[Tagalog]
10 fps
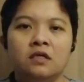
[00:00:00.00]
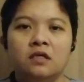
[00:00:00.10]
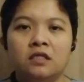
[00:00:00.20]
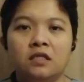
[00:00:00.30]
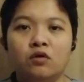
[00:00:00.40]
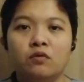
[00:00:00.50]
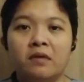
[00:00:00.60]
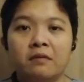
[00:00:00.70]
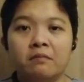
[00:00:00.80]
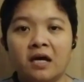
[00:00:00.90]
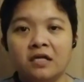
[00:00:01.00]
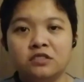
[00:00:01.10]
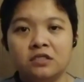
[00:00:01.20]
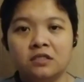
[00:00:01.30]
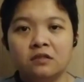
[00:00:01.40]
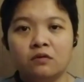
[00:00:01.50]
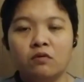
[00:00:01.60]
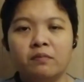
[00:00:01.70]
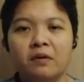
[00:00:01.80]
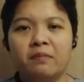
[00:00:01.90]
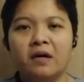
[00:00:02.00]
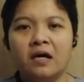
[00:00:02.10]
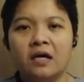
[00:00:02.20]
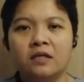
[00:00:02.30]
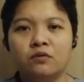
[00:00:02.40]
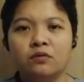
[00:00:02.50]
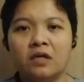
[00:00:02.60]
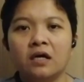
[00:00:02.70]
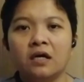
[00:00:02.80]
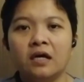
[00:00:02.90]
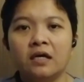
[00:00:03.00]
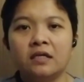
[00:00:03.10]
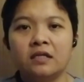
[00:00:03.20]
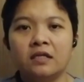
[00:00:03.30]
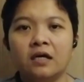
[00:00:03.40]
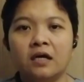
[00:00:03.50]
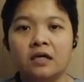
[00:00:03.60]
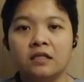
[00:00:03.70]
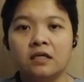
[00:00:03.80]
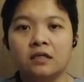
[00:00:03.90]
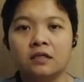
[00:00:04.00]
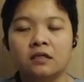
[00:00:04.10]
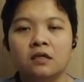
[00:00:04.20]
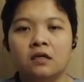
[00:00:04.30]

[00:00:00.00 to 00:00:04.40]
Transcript: Hindi ko ma-imagine kung papaano nakakaya ng ating